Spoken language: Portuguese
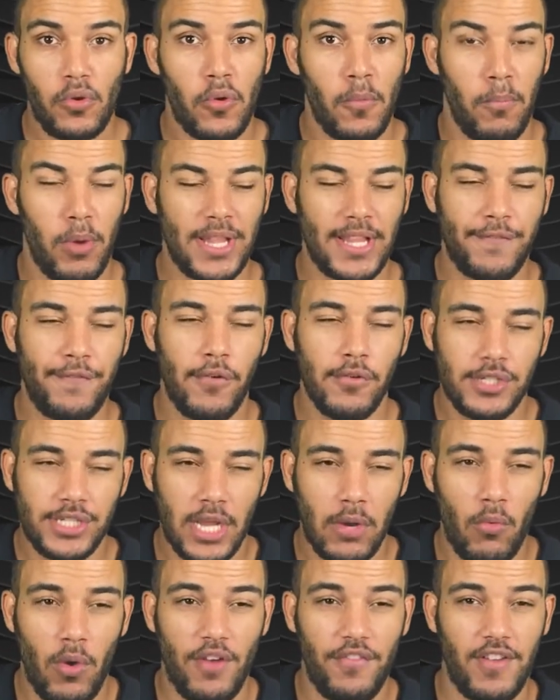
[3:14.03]
o Botafogo
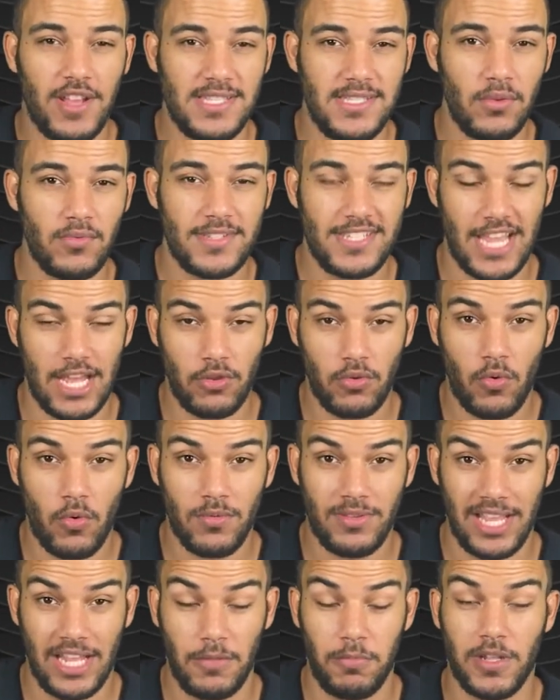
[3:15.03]
chegou a fazer um certo
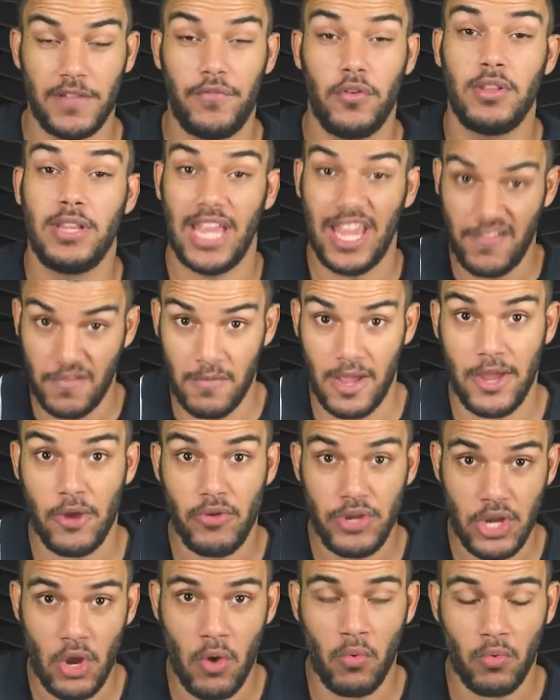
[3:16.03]
contato. O Botafogo teve uma
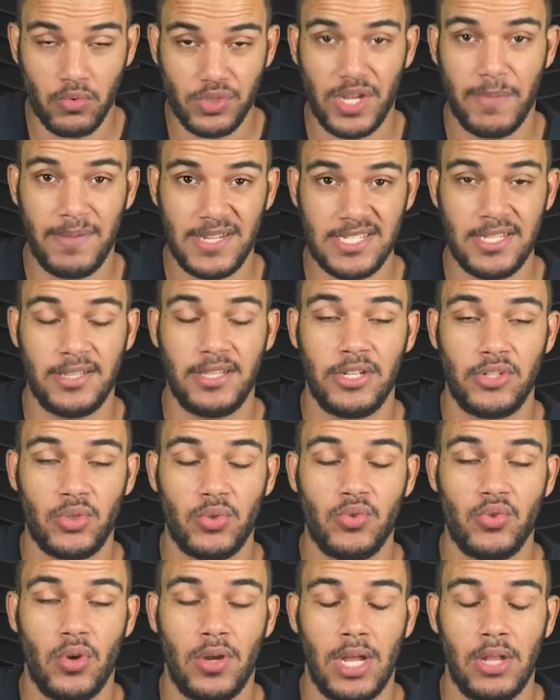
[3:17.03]
reunião com os representantes
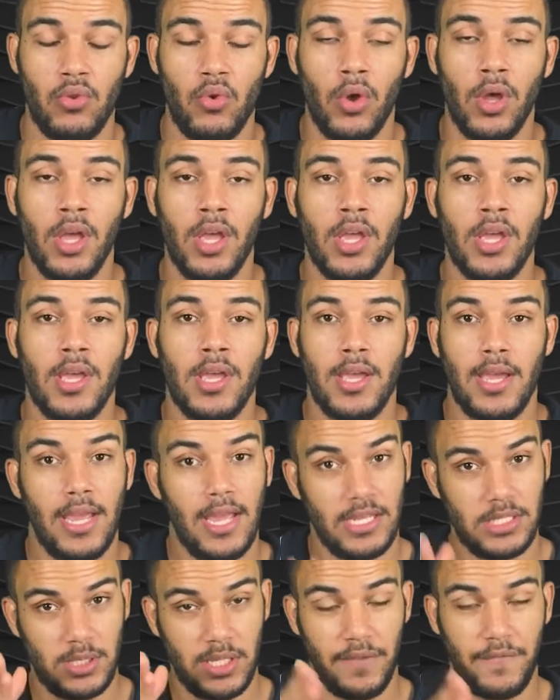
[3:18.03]
do jogador.
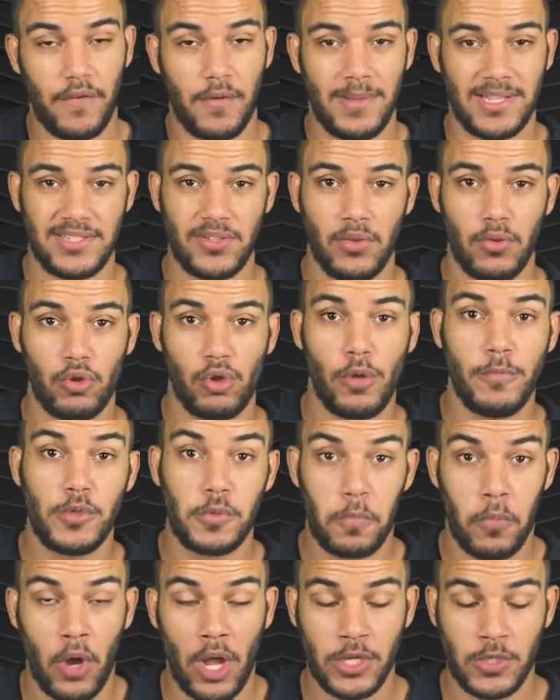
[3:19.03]
É, isso é informação do
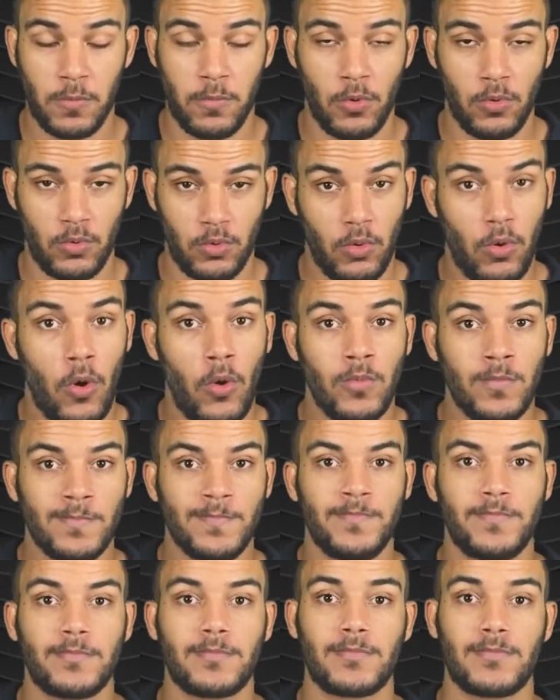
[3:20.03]
Globoesporte.com.
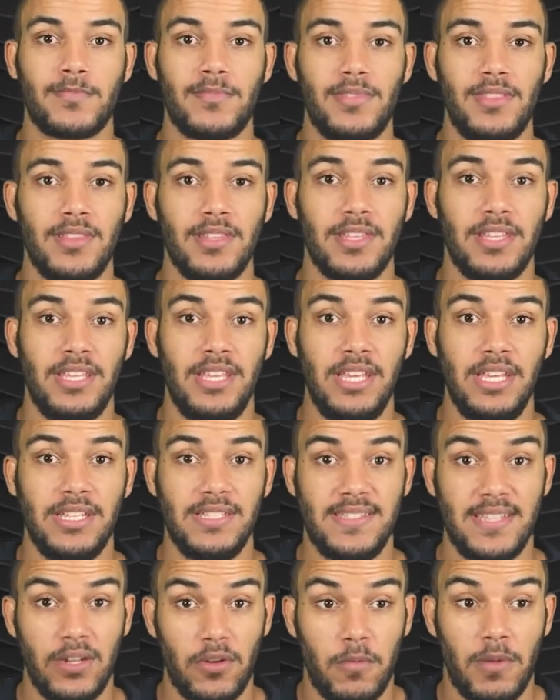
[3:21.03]
Que,
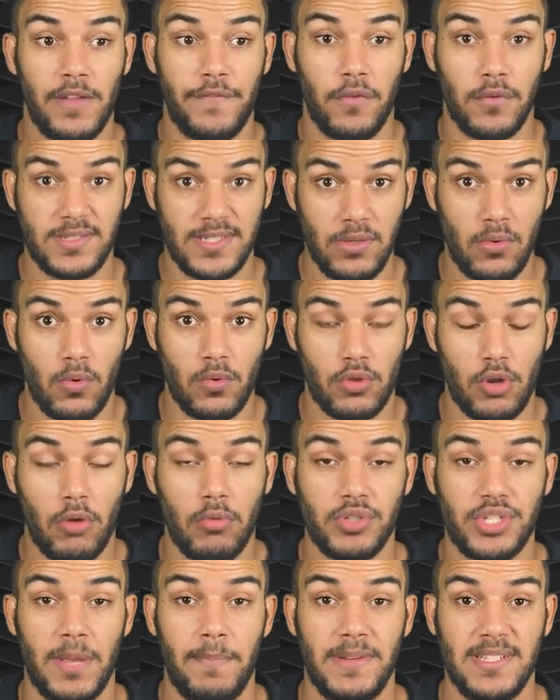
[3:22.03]
dizendo que o Botafogo se encontrou
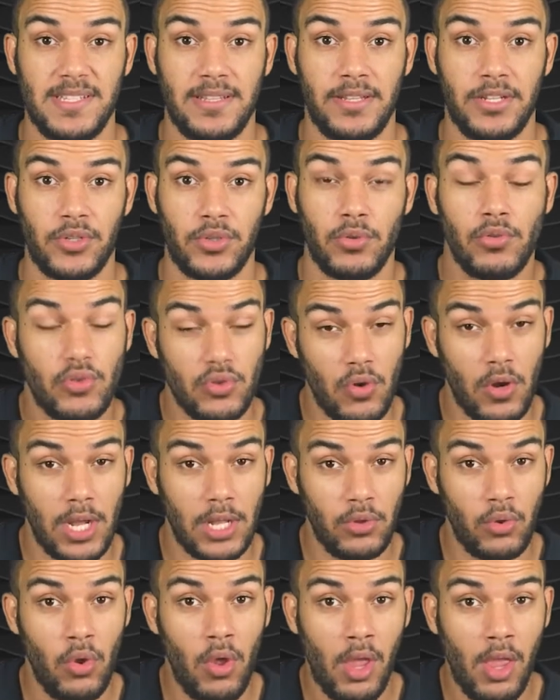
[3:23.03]
com os representantes do
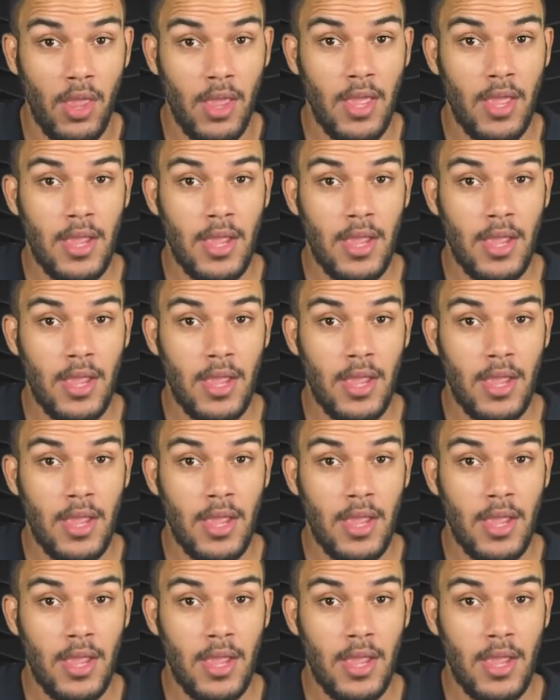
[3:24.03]
jogador